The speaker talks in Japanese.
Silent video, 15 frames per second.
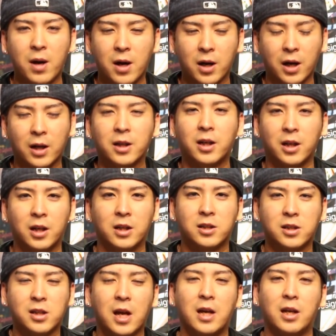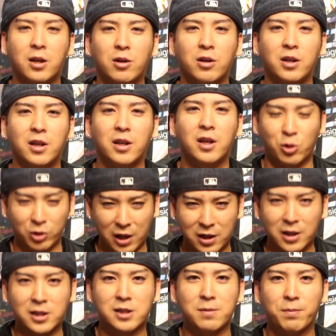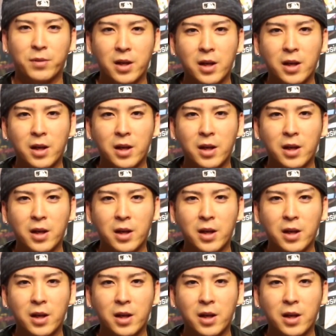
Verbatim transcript: まあ、かなり使いにくい状態です。